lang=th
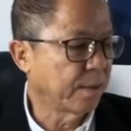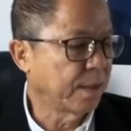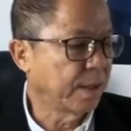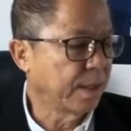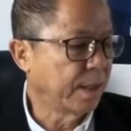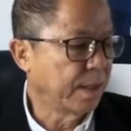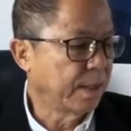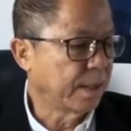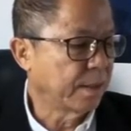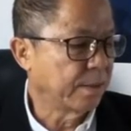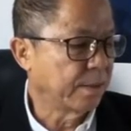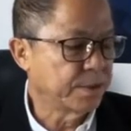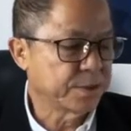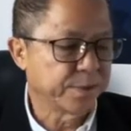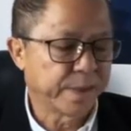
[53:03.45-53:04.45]
ณสุนทรบอก
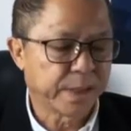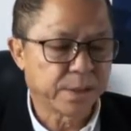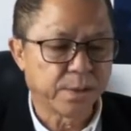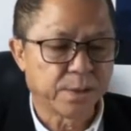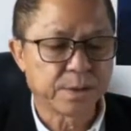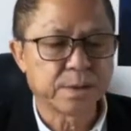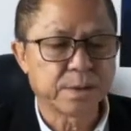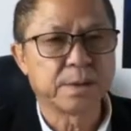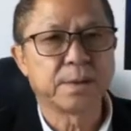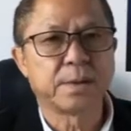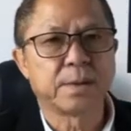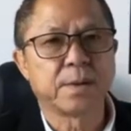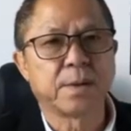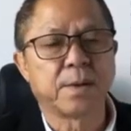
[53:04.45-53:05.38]
ผมนักเลงพอ